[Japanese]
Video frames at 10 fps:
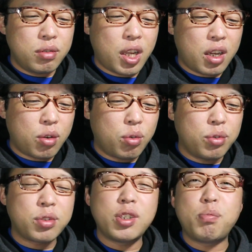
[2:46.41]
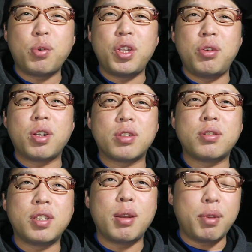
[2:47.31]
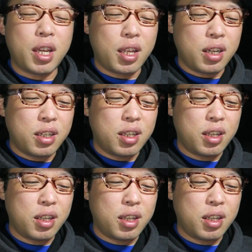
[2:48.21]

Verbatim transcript: なんか香水っぽい匂いがするね、みたいな。